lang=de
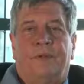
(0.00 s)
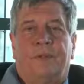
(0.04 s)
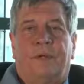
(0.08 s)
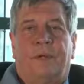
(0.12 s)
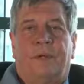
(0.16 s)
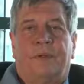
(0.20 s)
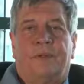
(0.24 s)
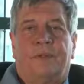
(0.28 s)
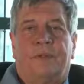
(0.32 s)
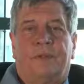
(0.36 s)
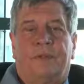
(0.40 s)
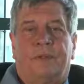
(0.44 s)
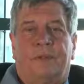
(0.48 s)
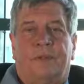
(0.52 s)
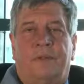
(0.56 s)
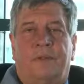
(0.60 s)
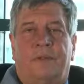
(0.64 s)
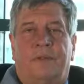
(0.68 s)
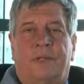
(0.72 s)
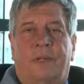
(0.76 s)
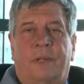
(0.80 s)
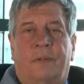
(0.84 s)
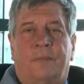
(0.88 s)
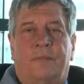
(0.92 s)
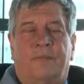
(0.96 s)
auch das
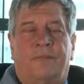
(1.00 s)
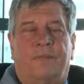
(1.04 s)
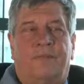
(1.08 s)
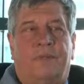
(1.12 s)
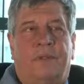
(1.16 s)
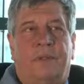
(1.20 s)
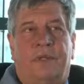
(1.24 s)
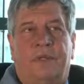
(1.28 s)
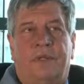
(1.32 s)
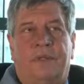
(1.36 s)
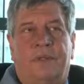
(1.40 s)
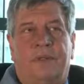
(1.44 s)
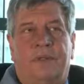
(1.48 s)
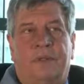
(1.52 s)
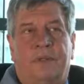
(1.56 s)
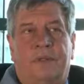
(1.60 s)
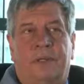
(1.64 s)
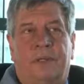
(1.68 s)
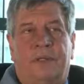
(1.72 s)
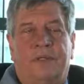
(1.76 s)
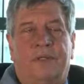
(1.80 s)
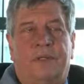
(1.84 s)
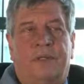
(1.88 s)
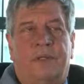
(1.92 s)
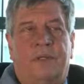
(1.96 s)
Glück haben, vielleicht
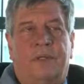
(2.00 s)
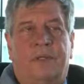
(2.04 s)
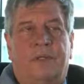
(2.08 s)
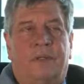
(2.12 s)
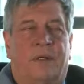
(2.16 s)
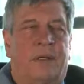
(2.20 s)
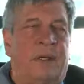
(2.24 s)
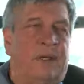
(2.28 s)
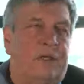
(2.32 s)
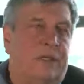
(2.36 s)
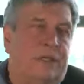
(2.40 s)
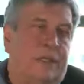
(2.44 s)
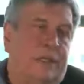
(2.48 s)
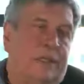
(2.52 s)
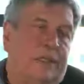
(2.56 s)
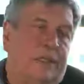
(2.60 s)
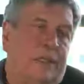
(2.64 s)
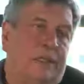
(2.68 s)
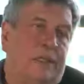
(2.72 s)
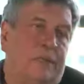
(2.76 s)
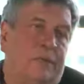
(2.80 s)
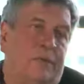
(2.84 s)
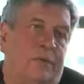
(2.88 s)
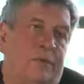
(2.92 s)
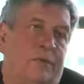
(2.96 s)
noch, ein, noch
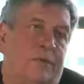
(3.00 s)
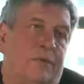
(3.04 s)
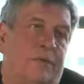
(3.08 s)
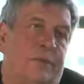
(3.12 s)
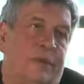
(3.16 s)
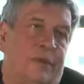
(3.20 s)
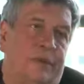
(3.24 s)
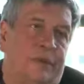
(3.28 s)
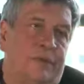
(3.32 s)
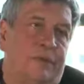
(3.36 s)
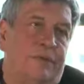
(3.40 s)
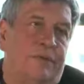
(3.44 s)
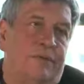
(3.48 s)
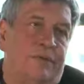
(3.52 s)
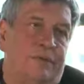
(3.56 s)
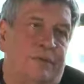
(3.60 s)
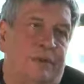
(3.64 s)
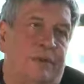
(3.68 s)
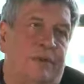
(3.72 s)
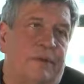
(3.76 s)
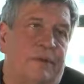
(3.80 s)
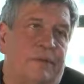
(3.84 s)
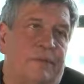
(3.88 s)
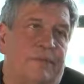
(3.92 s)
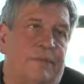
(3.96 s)
einschlägige Dokumente zu
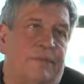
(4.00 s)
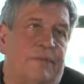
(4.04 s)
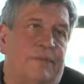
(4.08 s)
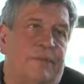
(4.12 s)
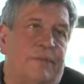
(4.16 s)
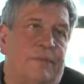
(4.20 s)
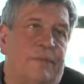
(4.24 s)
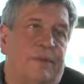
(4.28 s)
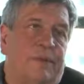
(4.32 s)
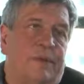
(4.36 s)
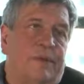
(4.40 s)
finden.